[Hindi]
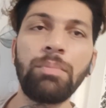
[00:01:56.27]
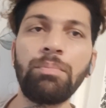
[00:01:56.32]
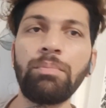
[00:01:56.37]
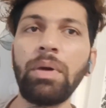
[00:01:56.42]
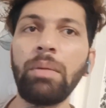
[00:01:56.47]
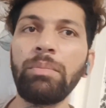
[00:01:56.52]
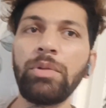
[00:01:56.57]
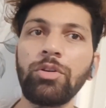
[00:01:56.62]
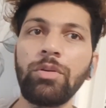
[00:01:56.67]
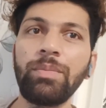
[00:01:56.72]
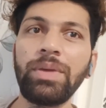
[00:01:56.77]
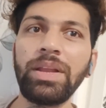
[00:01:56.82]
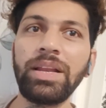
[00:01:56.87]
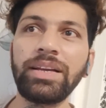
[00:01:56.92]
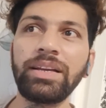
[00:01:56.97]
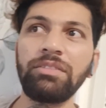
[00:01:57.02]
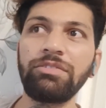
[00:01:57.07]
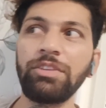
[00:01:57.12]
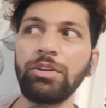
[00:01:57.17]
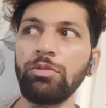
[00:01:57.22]
मम्मी को मिल
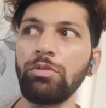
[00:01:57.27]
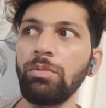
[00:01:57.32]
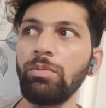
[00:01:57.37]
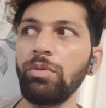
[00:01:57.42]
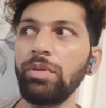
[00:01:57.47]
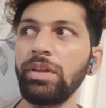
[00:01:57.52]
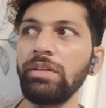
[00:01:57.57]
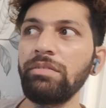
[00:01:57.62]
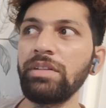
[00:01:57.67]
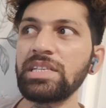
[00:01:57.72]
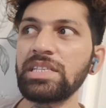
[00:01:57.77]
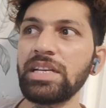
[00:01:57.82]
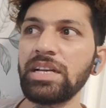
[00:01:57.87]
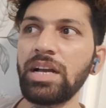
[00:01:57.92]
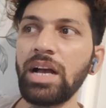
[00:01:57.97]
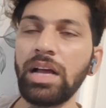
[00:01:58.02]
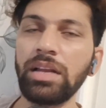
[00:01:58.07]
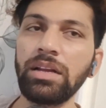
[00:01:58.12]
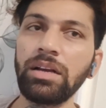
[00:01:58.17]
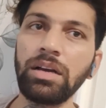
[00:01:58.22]
के फिर वो बोली वैसे
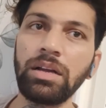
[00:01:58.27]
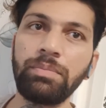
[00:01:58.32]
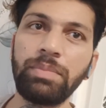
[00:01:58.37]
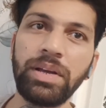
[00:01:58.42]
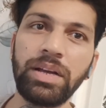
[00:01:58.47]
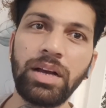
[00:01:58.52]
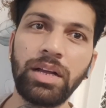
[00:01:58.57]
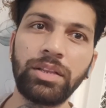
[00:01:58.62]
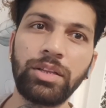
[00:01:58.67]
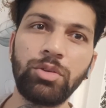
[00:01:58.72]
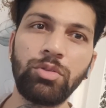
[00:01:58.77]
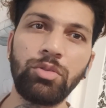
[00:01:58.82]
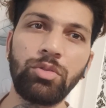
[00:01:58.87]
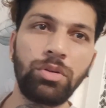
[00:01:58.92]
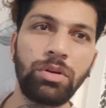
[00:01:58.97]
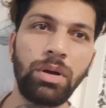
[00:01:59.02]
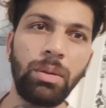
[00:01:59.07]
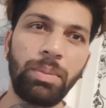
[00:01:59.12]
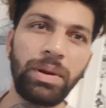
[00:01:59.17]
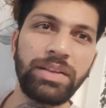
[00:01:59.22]
खाना घर पे खाती हो
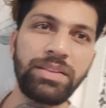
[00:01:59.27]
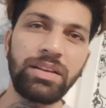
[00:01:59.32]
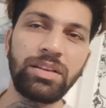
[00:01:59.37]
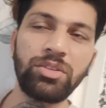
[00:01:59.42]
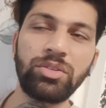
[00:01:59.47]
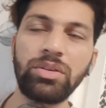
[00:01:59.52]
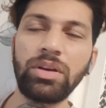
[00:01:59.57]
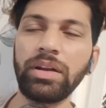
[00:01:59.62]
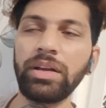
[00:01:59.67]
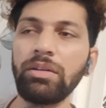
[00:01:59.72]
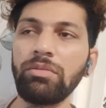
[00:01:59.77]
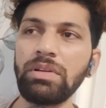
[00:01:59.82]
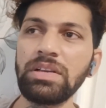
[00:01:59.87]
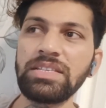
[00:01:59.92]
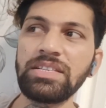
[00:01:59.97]
कपड़े चेंज करके